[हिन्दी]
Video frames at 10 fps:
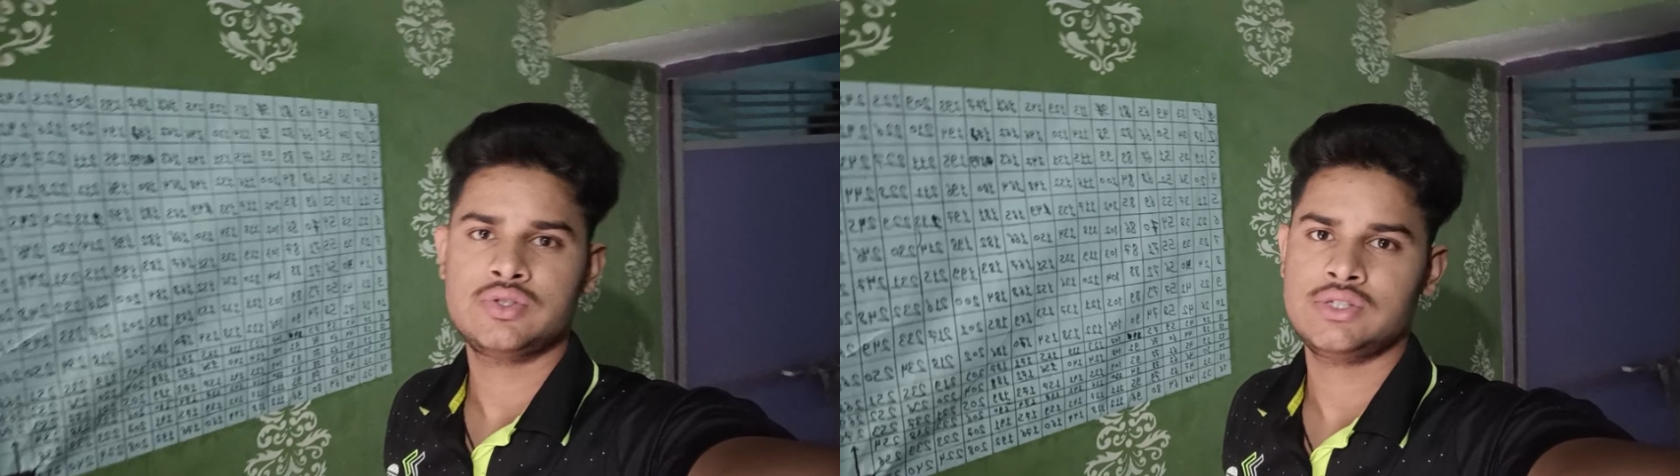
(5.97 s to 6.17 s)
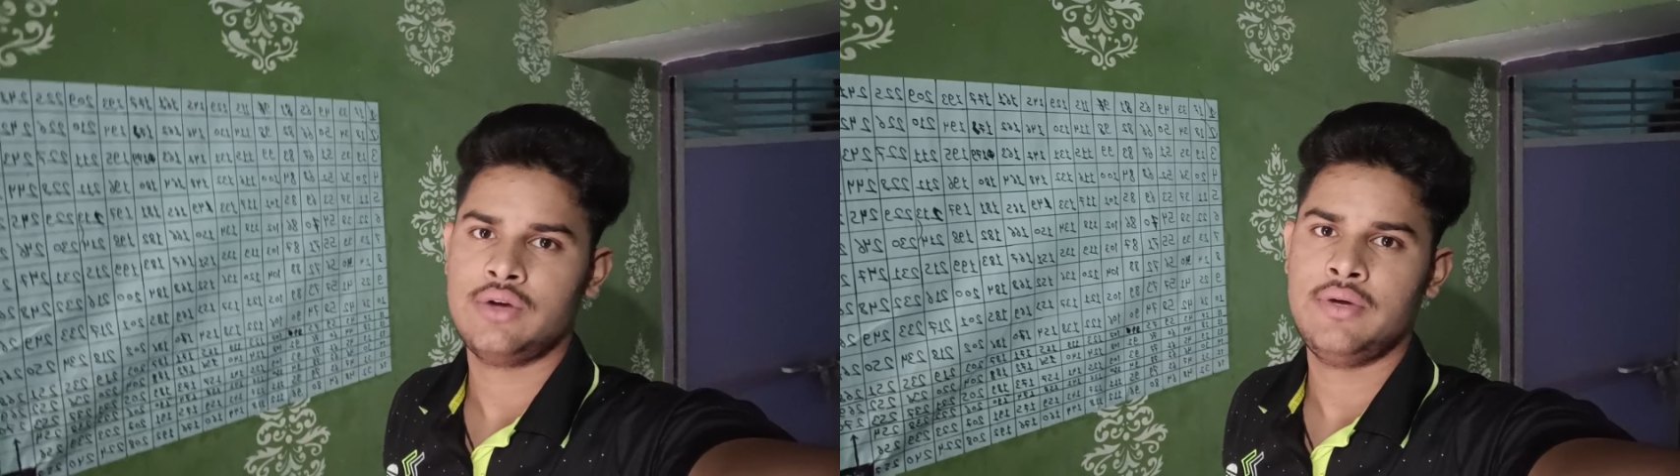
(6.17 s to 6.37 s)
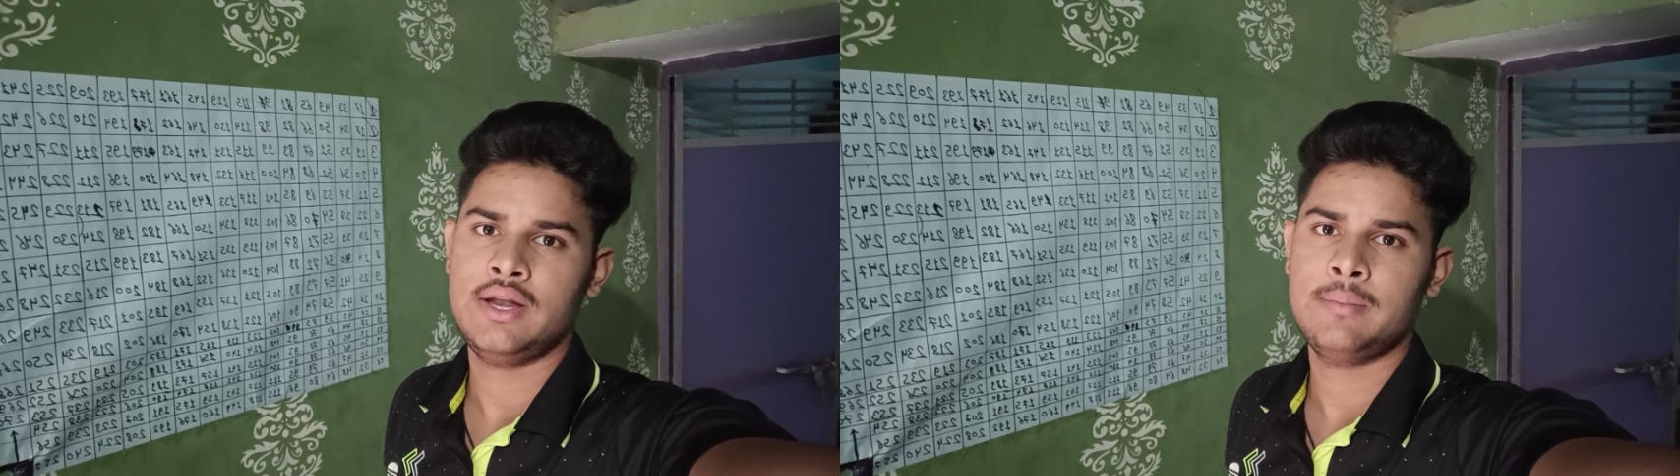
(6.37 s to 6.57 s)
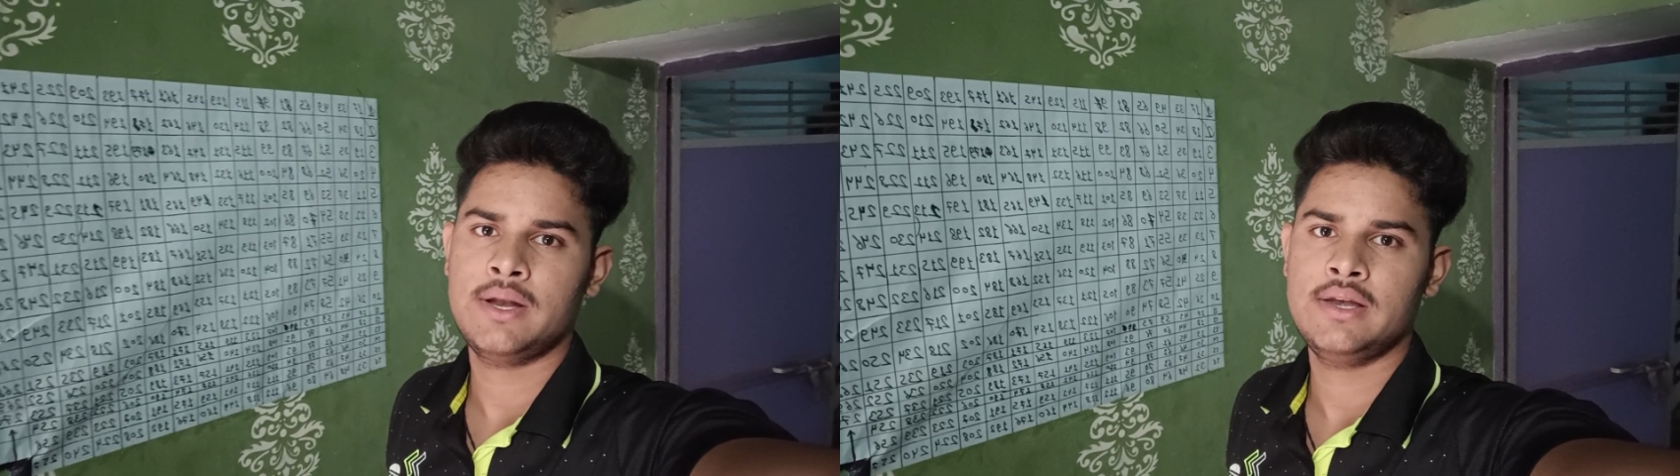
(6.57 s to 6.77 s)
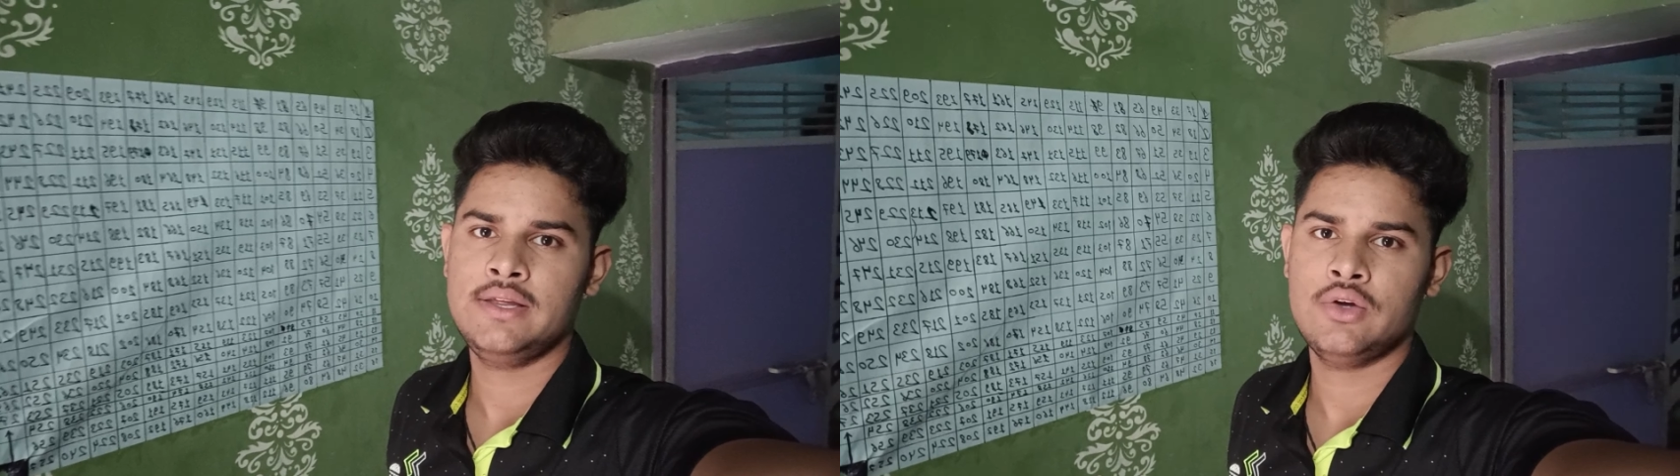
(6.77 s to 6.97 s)
दोनों चीज
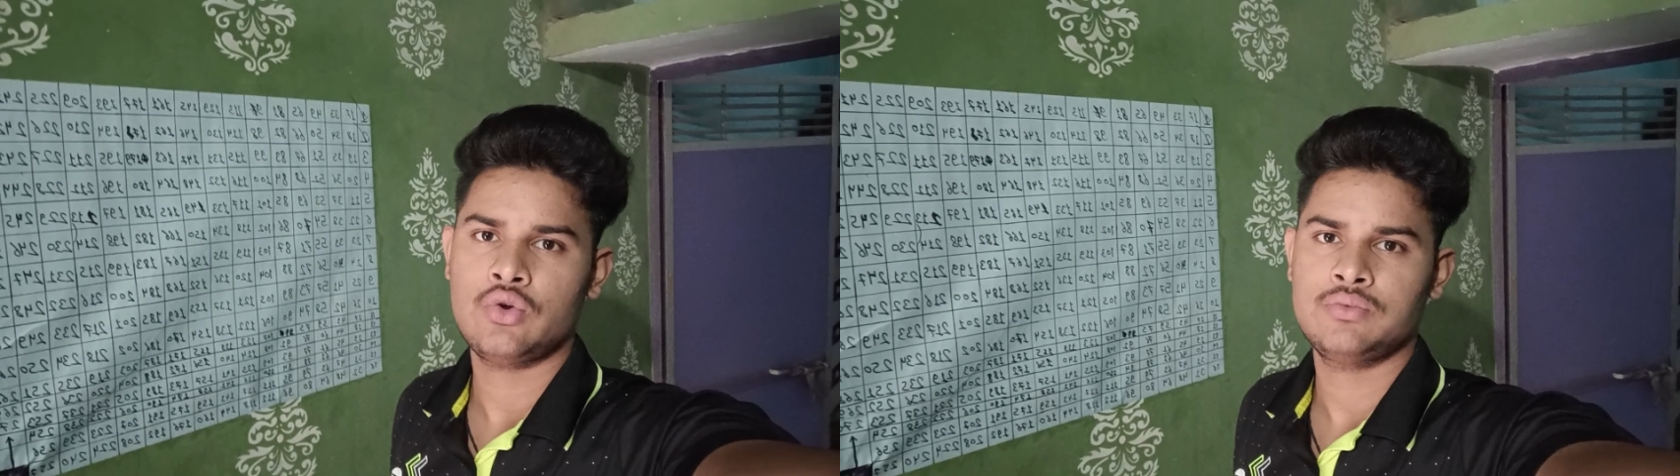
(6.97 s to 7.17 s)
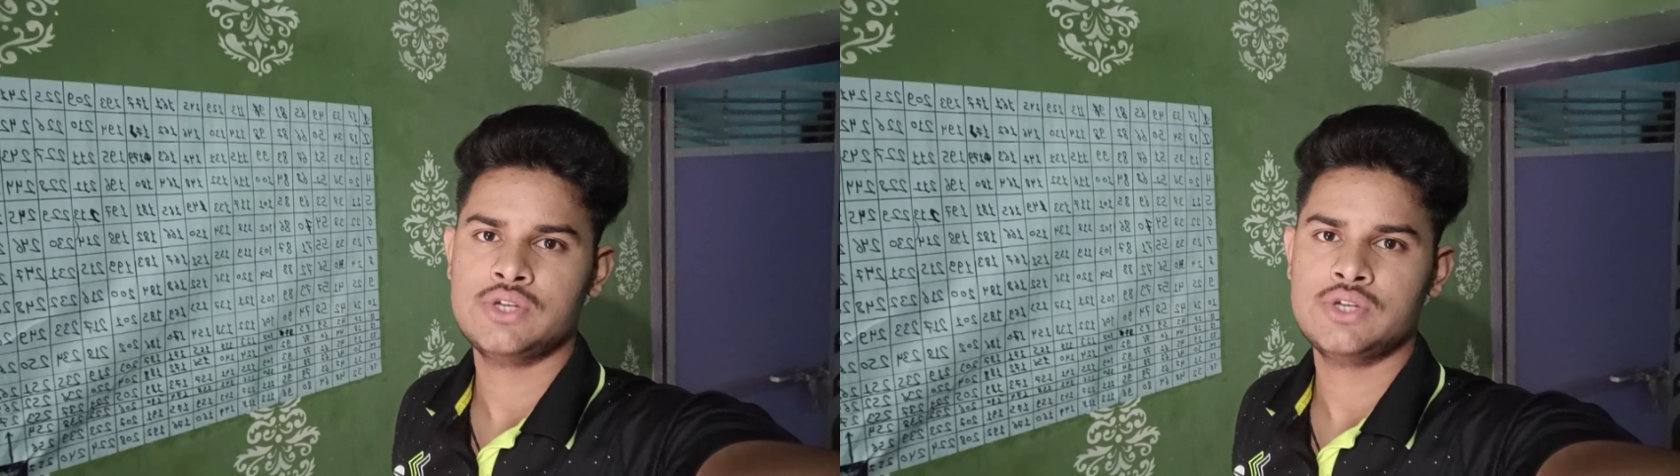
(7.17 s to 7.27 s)
अवेलेबल नहीं है